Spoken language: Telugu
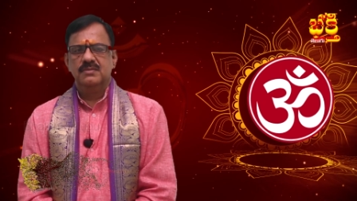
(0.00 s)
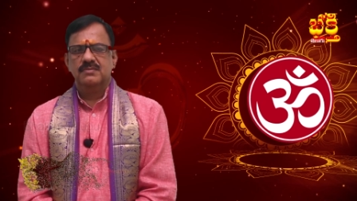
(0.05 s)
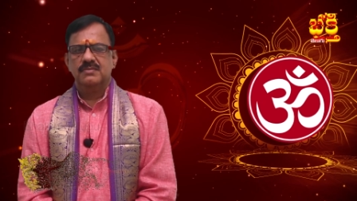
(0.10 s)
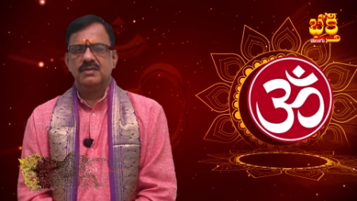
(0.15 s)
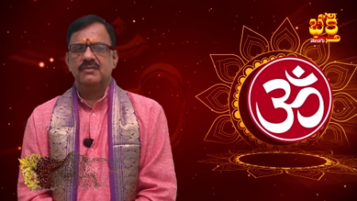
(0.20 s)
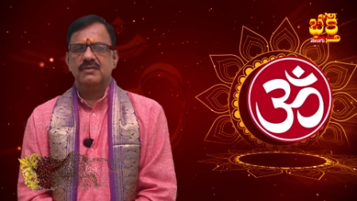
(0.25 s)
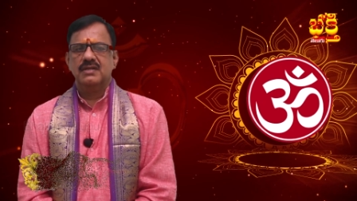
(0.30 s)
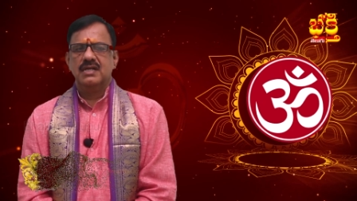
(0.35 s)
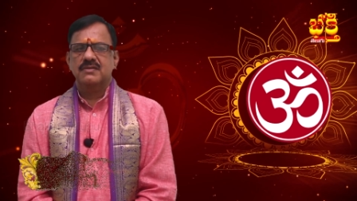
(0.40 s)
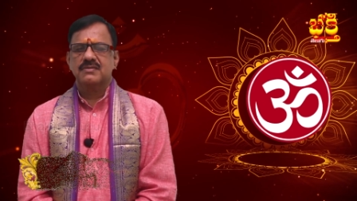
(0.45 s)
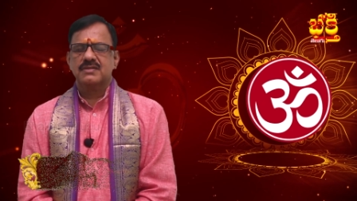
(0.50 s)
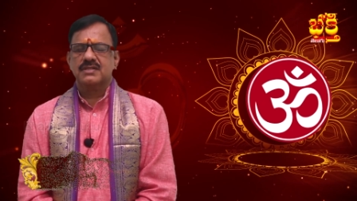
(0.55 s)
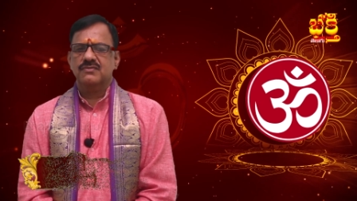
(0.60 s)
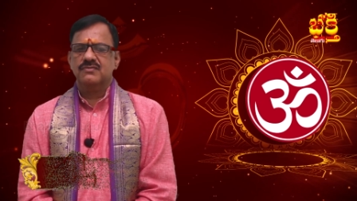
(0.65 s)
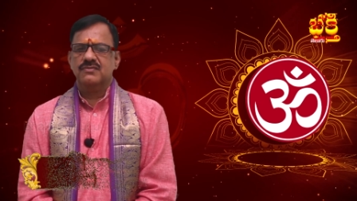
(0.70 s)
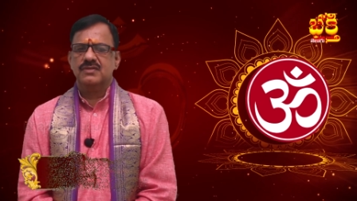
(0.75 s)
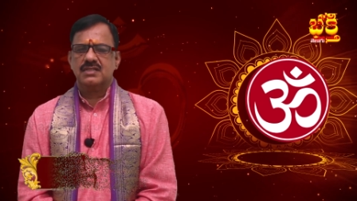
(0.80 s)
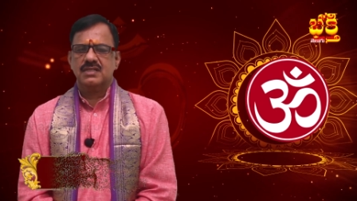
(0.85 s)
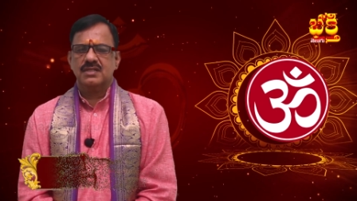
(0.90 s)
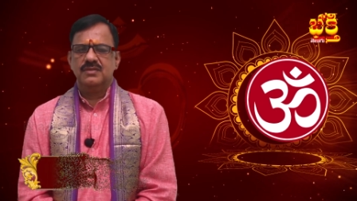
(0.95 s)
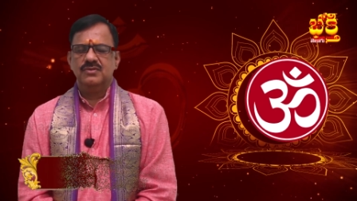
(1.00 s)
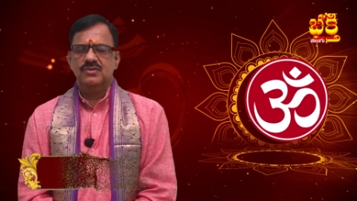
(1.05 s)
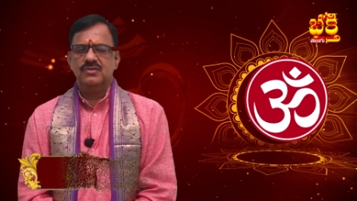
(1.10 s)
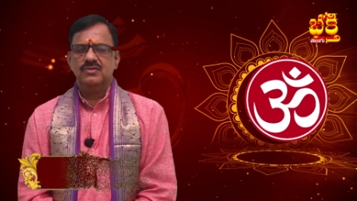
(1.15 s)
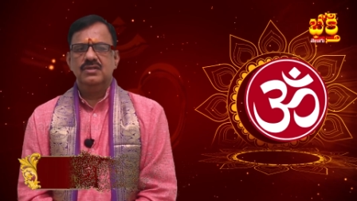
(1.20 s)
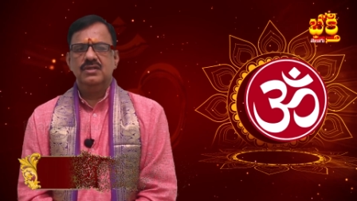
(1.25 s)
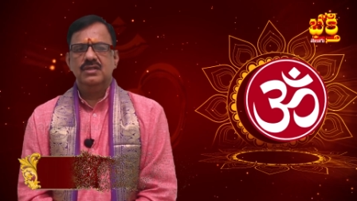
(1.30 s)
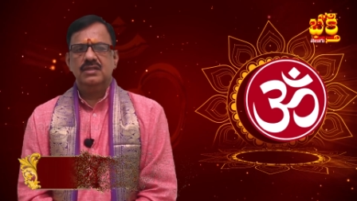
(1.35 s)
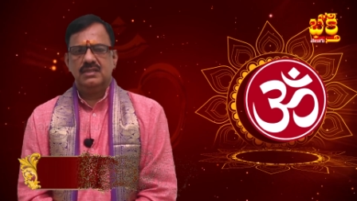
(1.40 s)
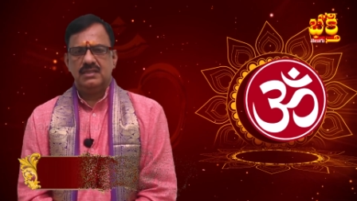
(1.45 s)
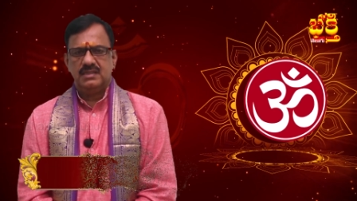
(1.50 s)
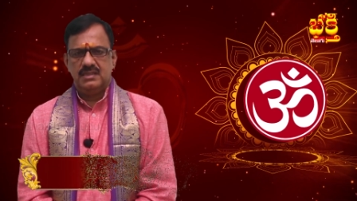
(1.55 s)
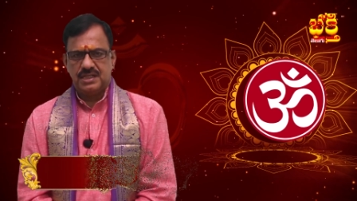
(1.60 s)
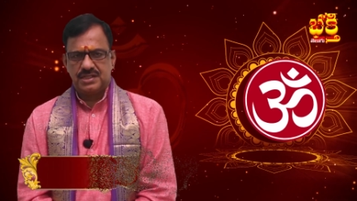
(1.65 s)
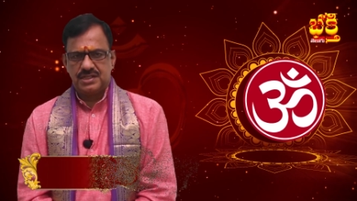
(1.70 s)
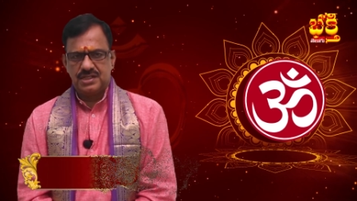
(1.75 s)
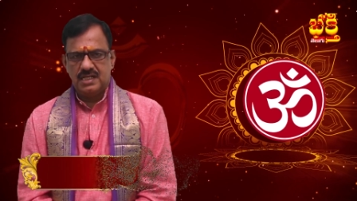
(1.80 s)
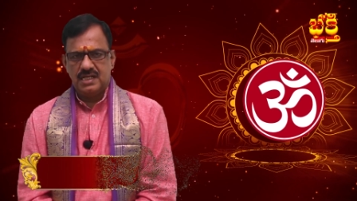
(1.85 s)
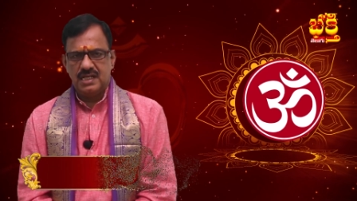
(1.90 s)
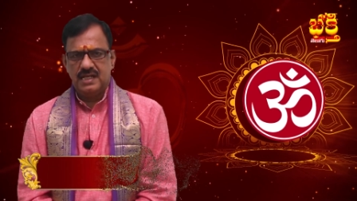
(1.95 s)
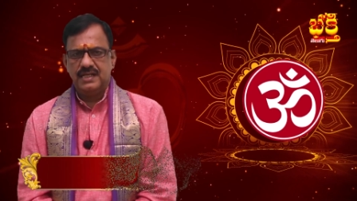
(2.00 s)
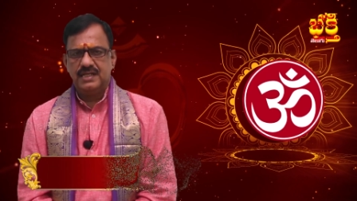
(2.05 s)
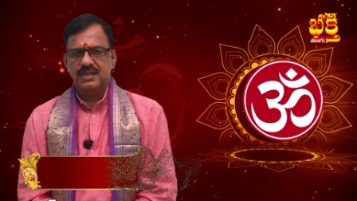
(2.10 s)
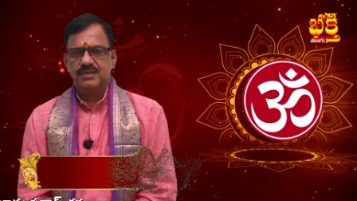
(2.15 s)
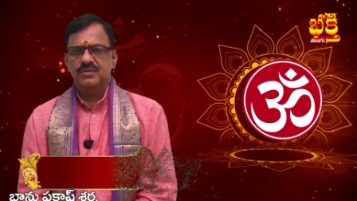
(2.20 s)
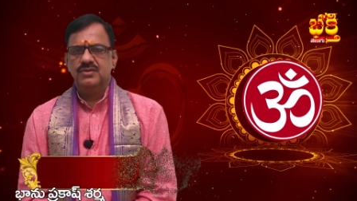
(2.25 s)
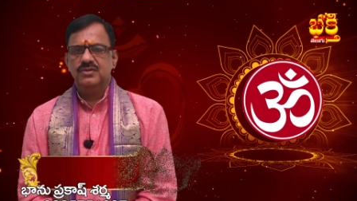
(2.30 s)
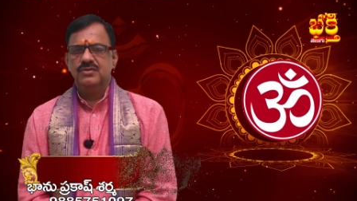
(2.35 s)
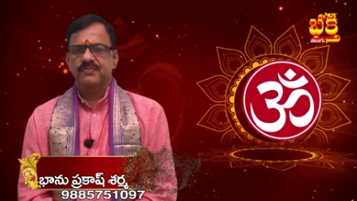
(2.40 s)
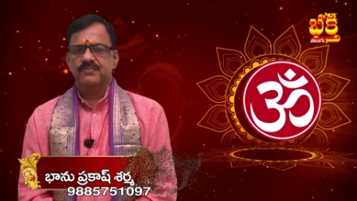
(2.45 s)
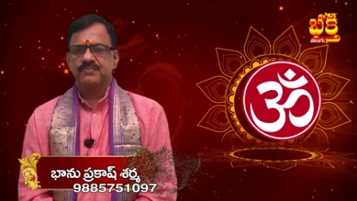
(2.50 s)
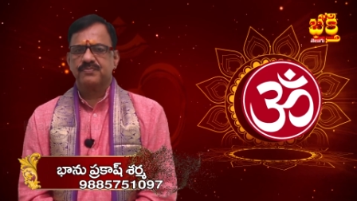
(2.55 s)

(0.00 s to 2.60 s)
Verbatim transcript: ప్లవనామ సంవత్సరము దక్షిణాయనము